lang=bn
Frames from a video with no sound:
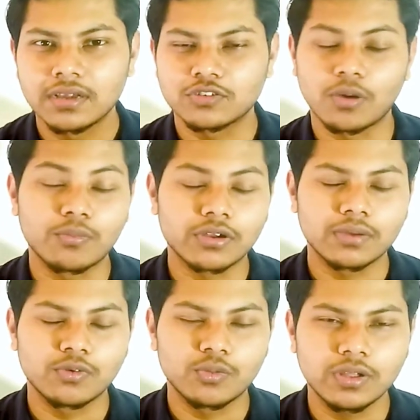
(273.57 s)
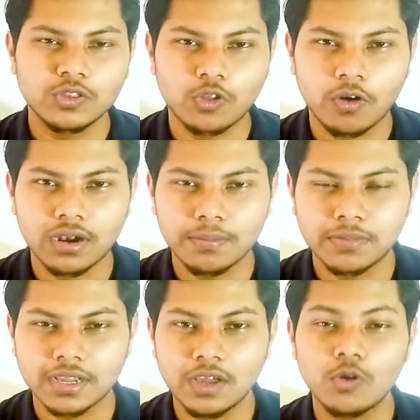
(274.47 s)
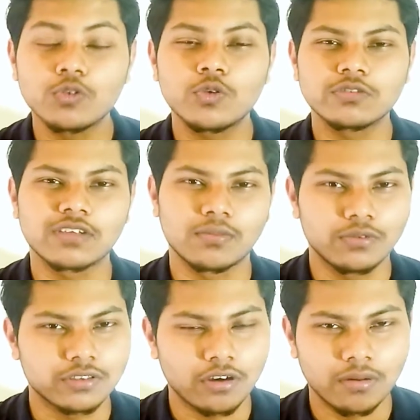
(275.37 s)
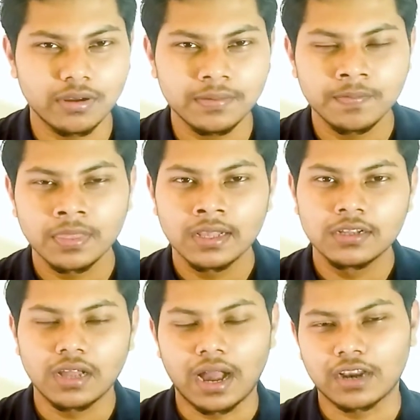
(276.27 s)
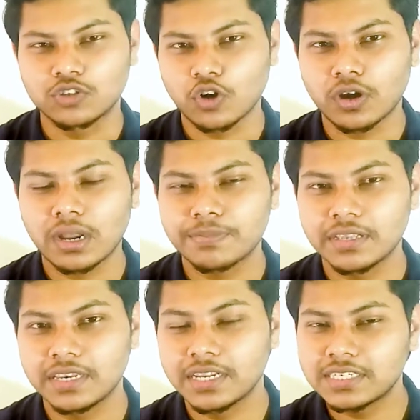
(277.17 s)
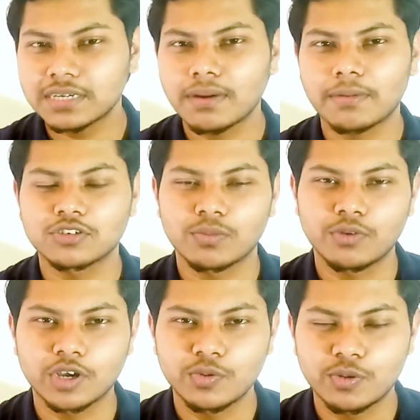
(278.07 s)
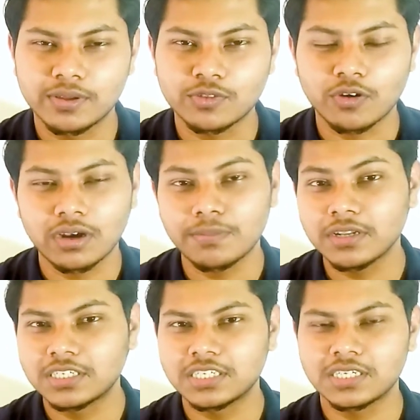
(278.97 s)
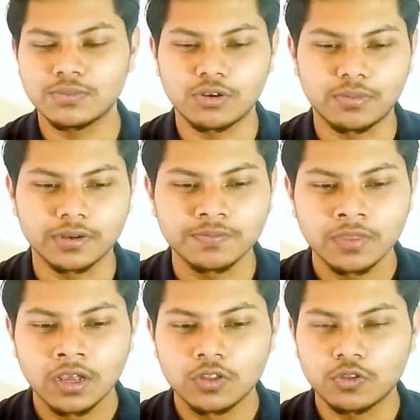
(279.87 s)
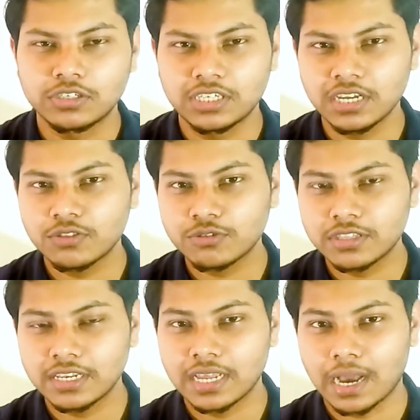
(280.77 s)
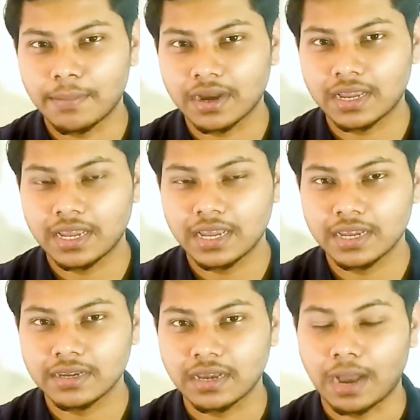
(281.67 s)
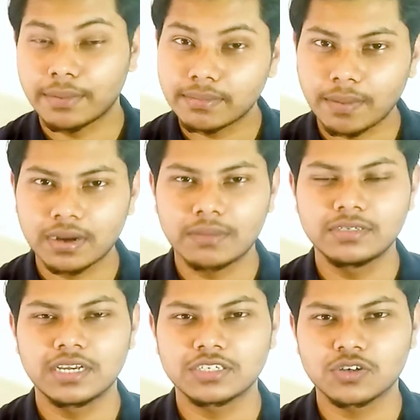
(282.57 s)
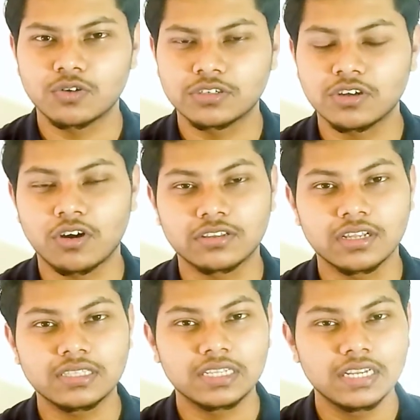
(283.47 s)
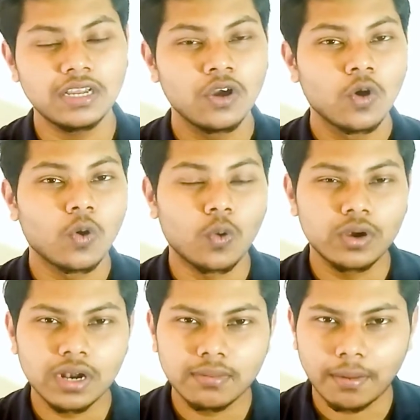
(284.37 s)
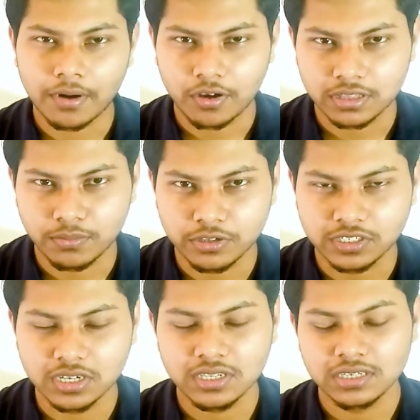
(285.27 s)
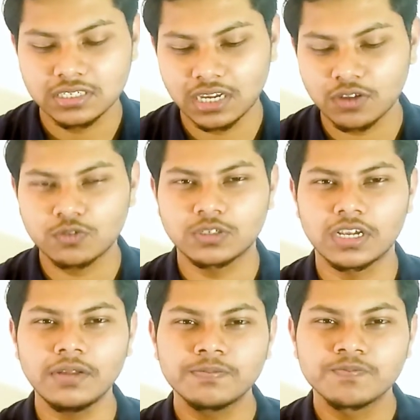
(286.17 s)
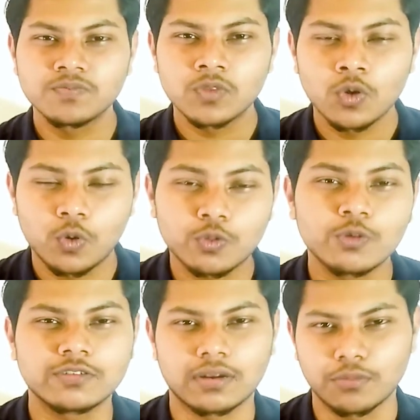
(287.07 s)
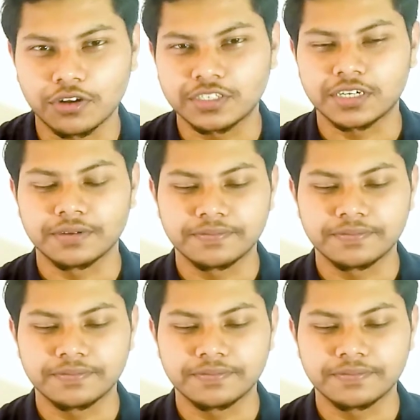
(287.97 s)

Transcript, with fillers: সম্পর্কে বলবেন তখন আপনাকে ওতো সান বলতে হবে আর যখন আপনি নিজের বাবার সম্পর্কে বলবেন তখন আপনি চিচিয়ে বলবেন তো যেহেতু তিনি আমাকে আমার বাবার নাম জিজ্ঞাসা করেছে অর্থাৎ তিনি অন্যের বাবার কথা বলছেন সেহেতু সে ওতোসান বলেছেন